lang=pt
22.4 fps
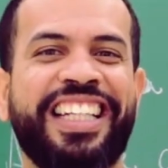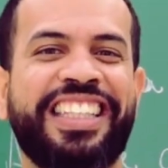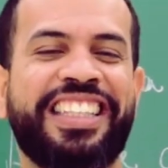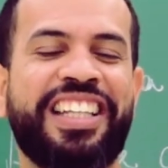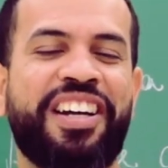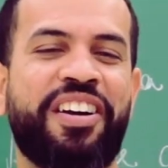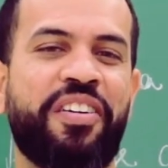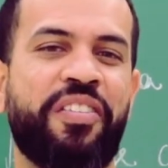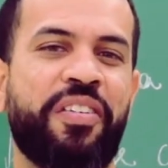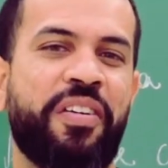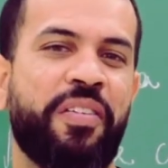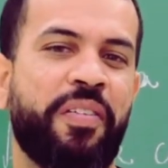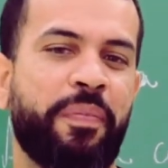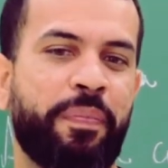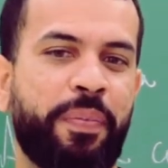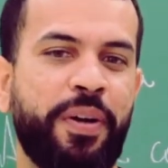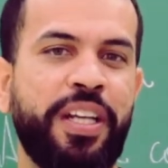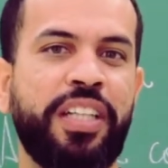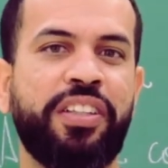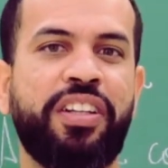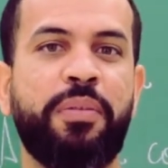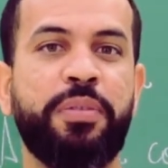Então,
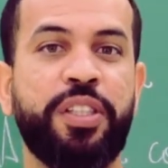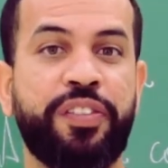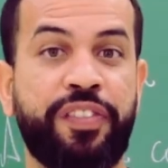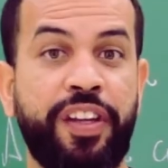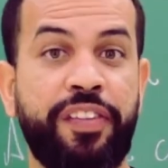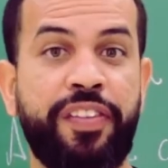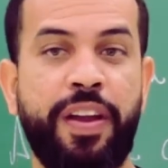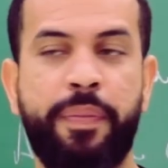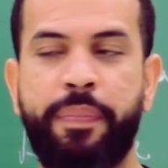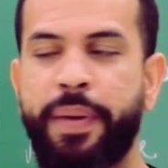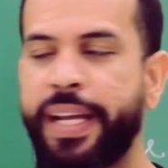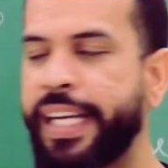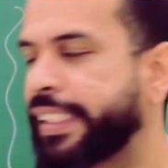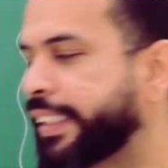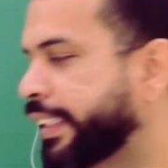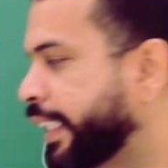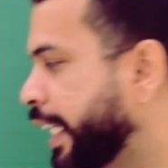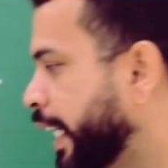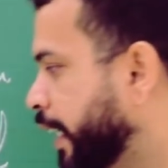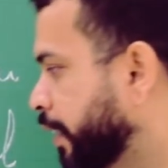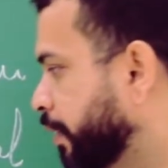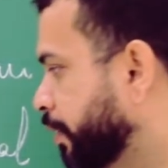polinômios vive
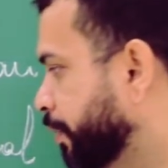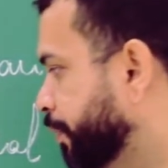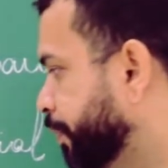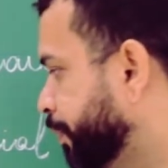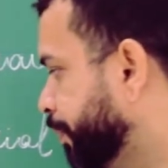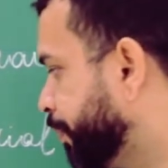aparecendo.